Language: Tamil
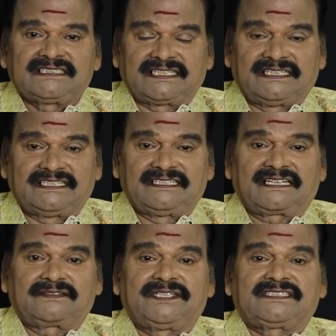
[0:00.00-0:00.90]
சென்னை
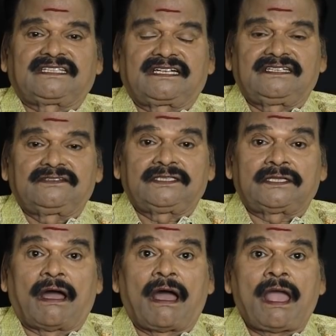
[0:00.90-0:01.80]
நேரமே திரண்டு வந்து
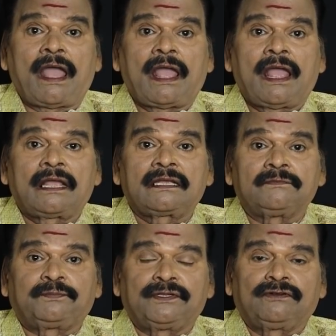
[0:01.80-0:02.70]
ஆ
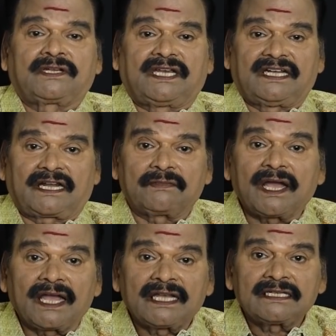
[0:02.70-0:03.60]
இப்படி ஒரு கல்யாணமா